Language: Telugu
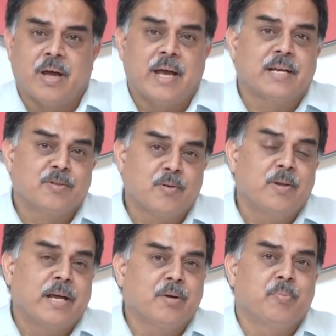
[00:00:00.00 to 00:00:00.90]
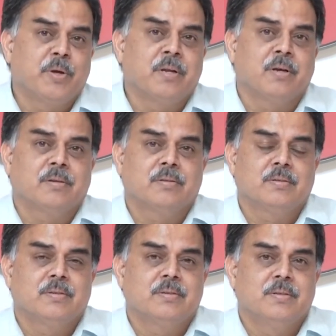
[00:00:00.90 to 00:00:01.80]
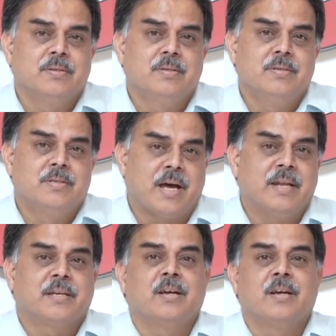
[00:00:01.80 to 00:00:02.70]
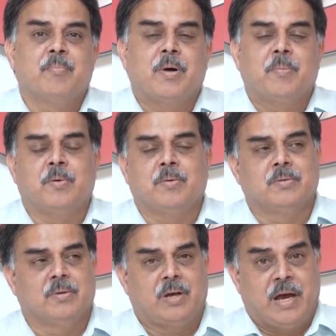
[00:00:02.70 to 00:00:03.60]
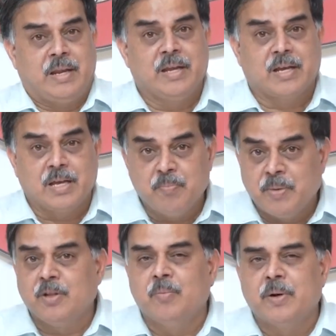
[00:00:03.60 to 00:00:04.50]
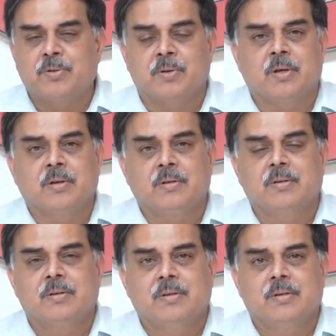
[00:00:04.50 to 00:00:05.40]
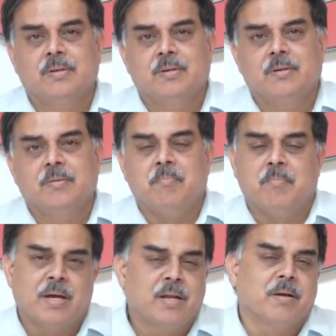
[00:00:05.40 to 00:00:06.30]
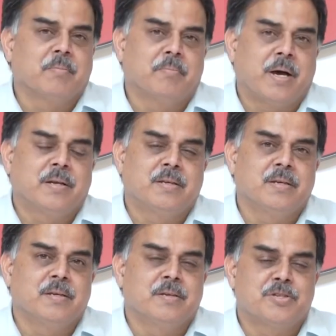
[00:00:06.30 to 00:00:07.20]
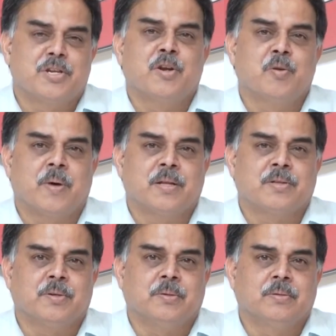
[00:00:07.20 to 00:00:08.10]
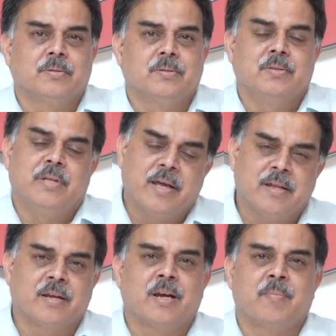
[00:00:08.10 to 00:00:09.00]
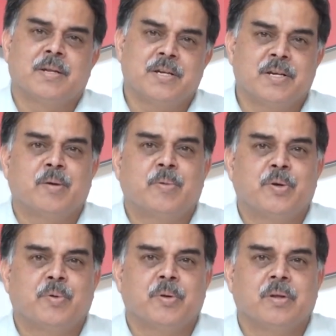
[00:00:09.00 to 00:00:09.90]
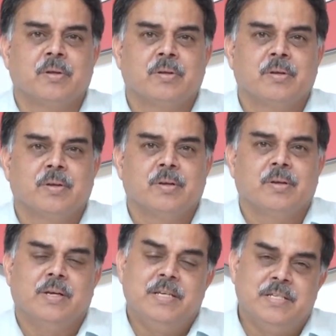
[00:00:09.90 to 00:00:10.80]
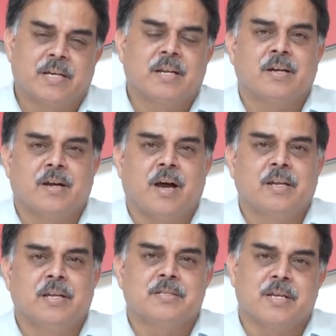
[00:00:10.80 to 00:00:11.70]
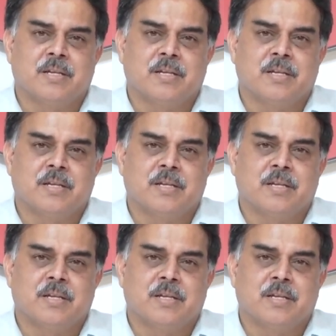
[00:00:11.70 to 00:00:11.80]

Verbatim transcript: నాయకత్వం లేకపోయినా స్థానికంగా పాపం అనేక ఇబ్బందులు పెడుతున్నా మన పార్టీ శ్రేణులు మాత్రం ధైర్యంగా మన జెండా పెట్టుకుని ఈ జగనన్న కాలనీలను